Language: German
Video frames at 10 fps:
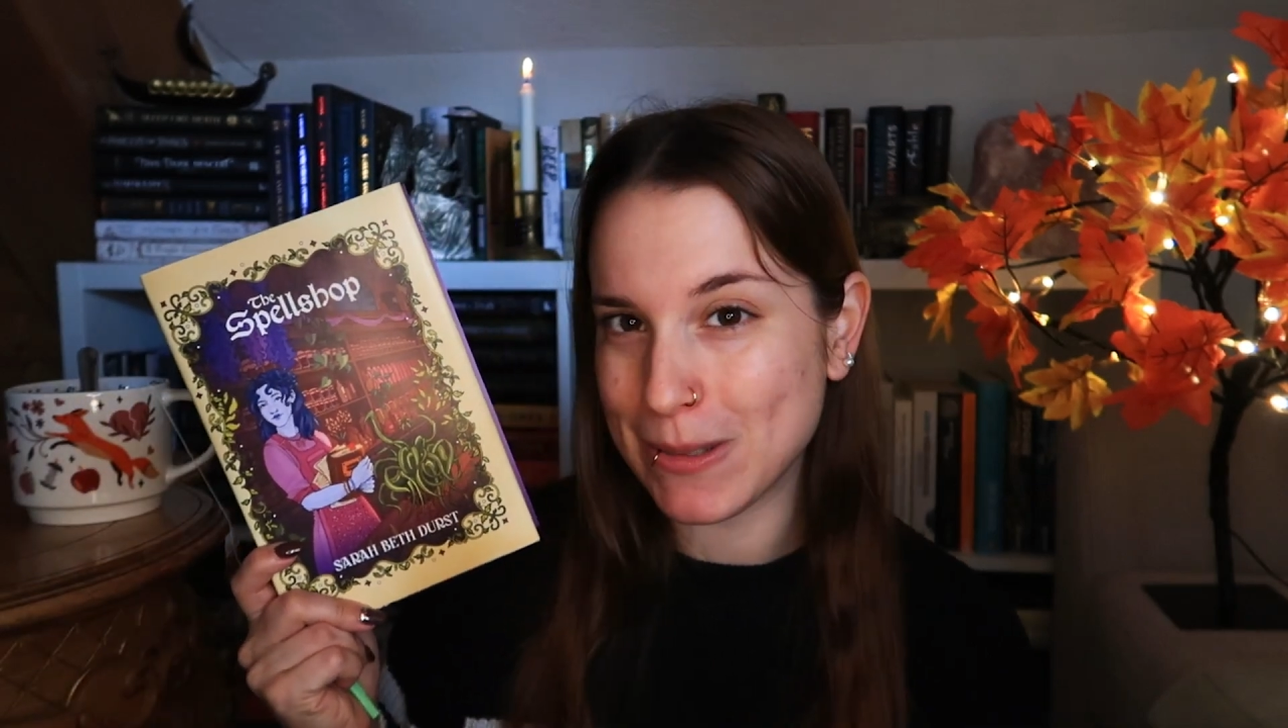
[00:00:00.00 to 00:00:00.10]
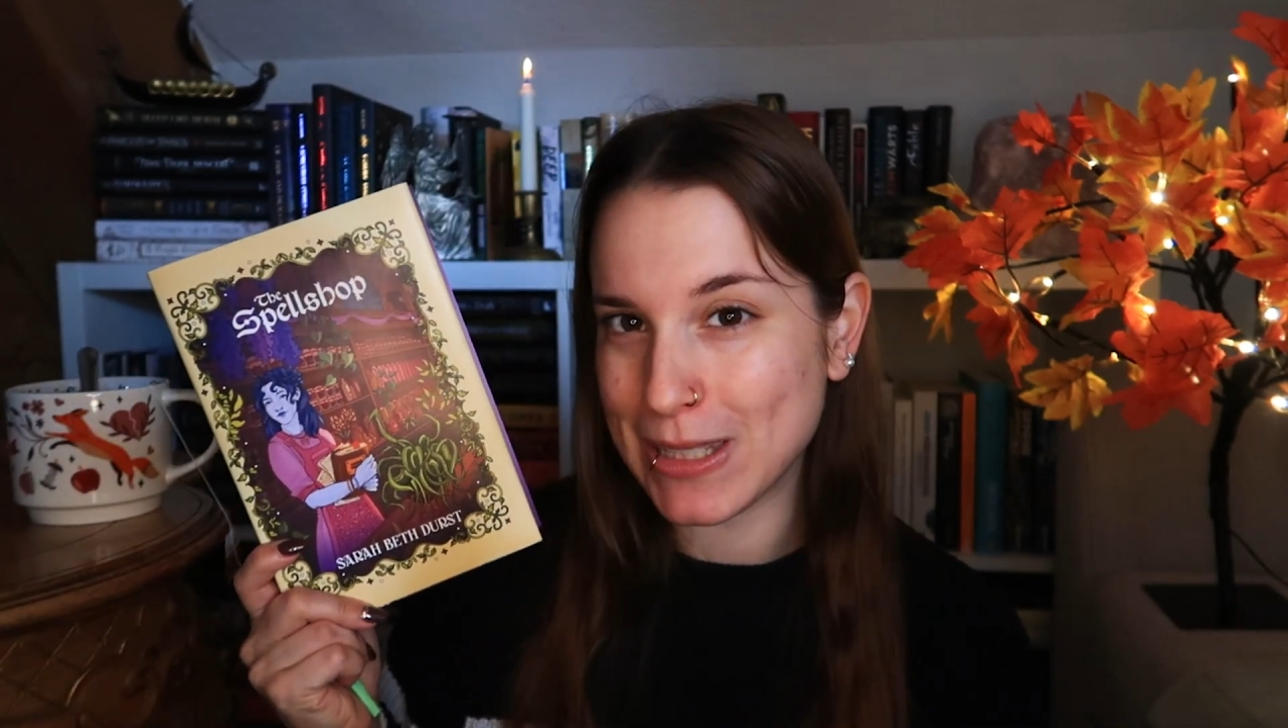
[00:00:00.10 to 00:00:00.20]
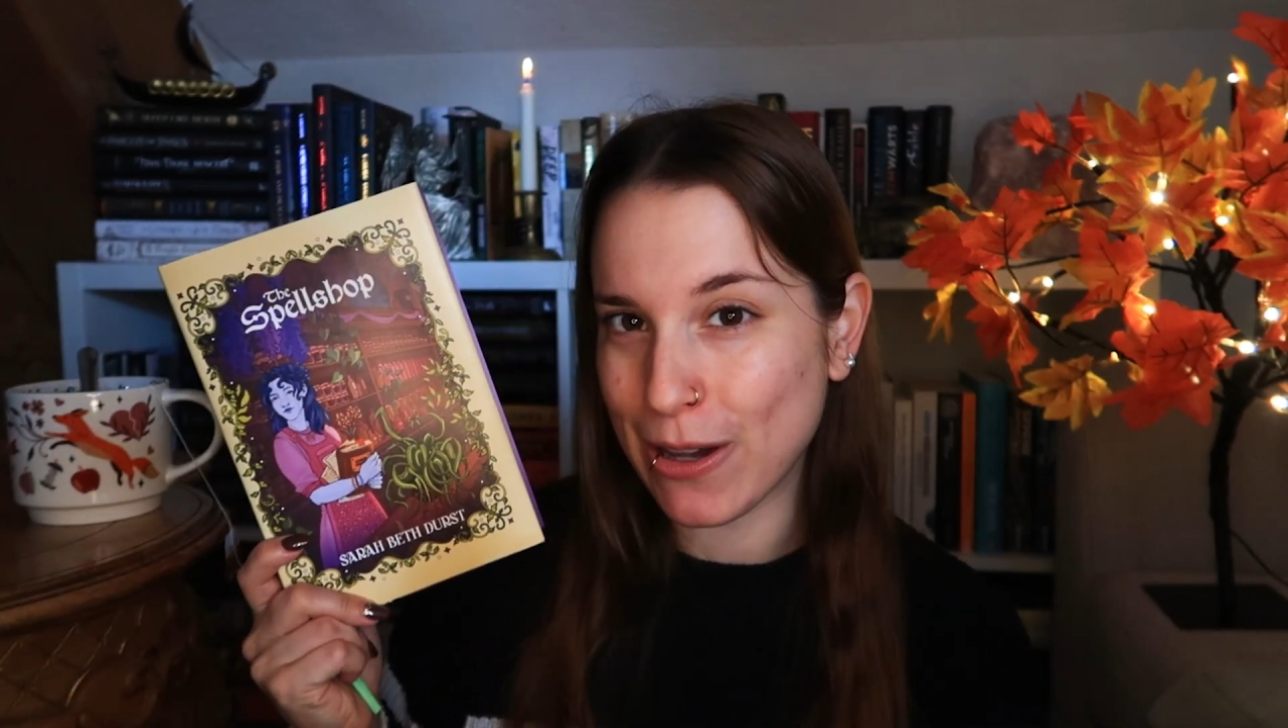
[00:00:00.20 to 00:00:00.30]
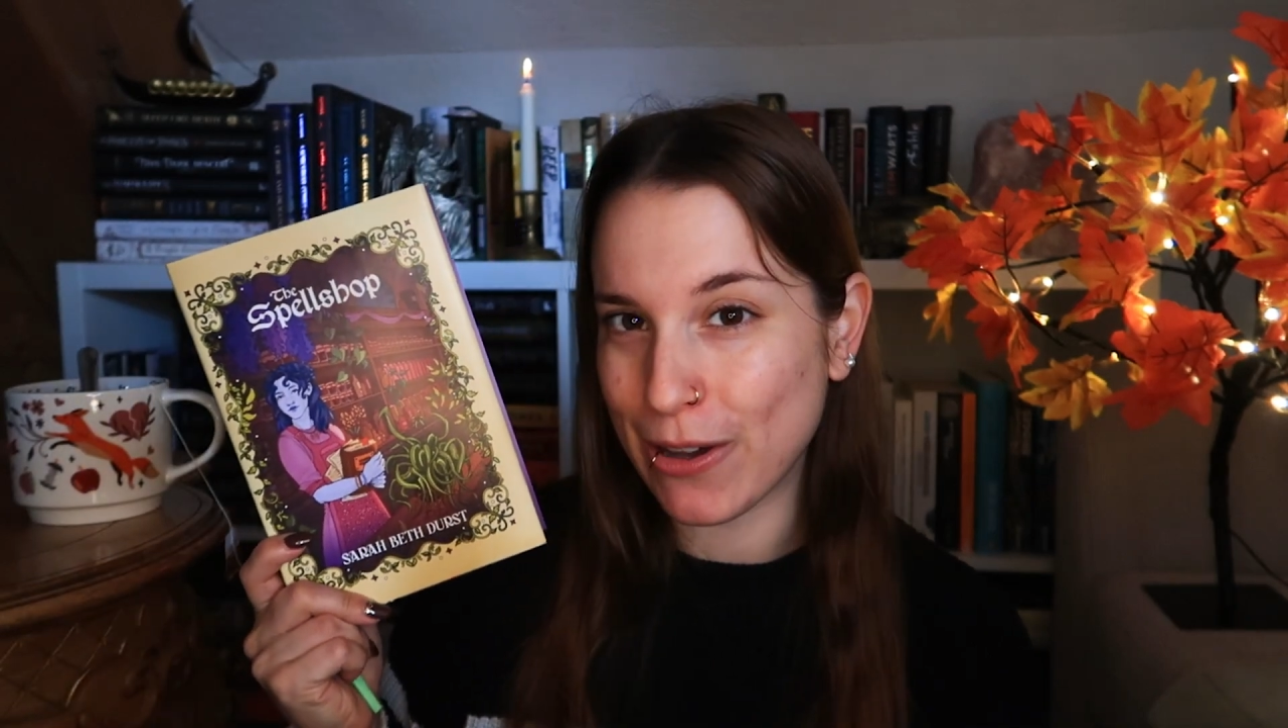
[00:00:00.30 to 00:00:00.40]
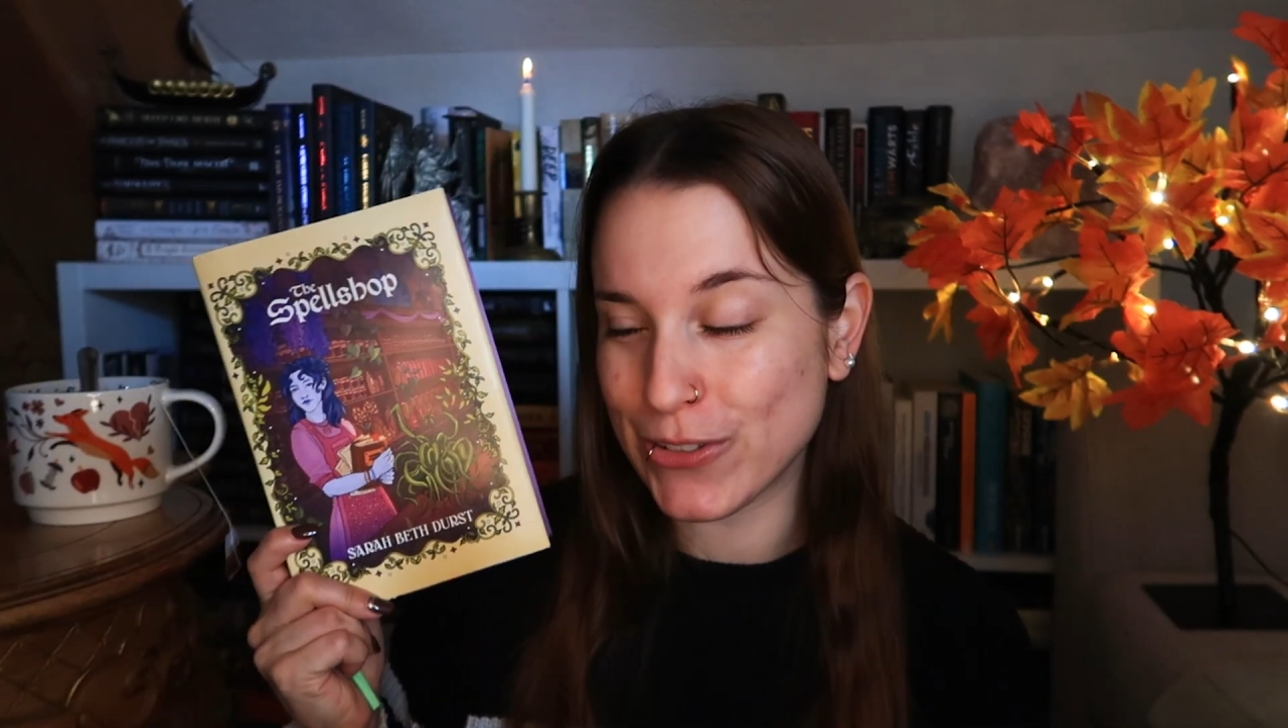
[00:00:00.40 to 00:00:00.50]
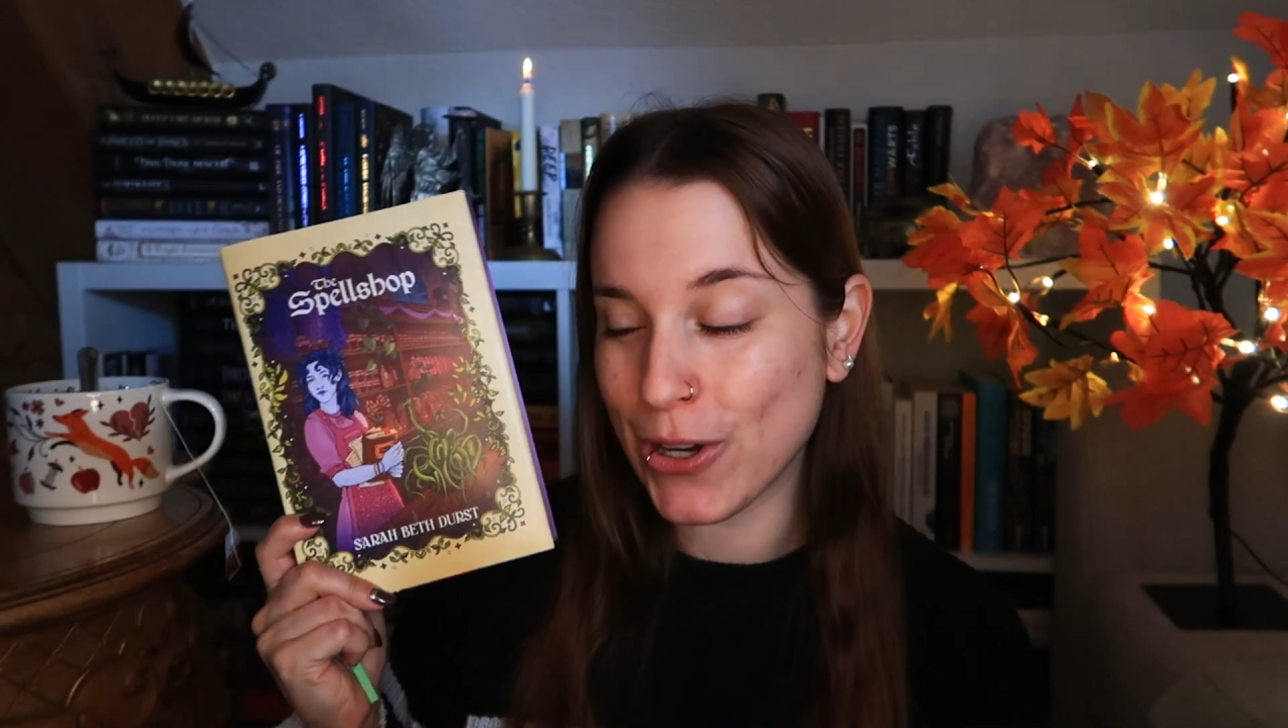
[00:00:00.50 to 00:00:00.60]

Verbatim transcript: gibt es auch auf